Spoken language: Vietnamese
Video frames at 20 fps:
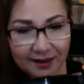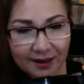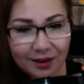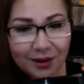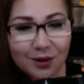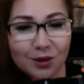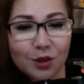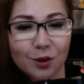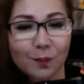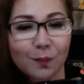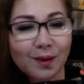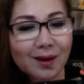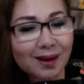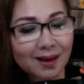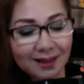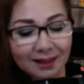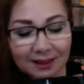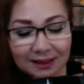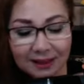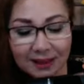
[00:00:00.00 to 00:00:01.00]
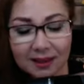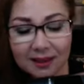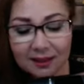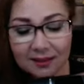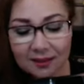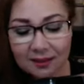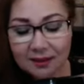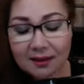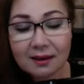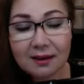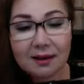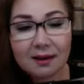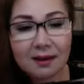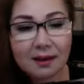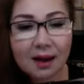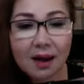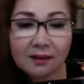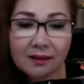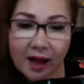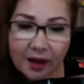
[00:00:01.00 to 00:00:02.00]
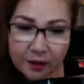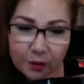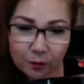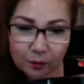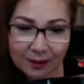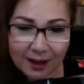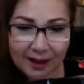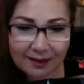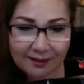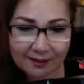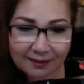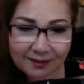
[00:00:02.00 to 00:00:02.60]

nó giúp kích thích cơ thể chúng ta